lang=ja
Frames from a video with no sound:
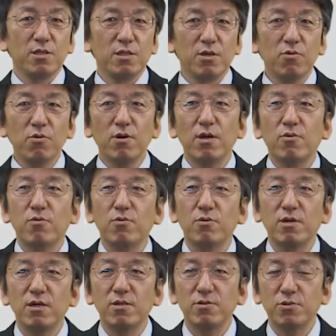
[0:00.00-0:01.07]
じゃあ今回こ
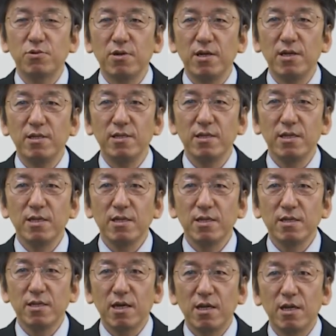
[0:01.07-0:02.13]
の彼女が
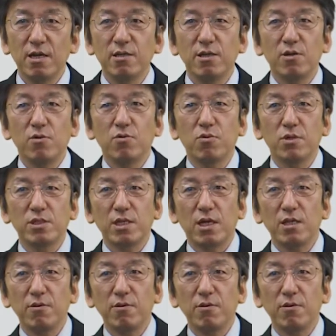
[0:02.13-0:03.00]
アレルギーを起こした、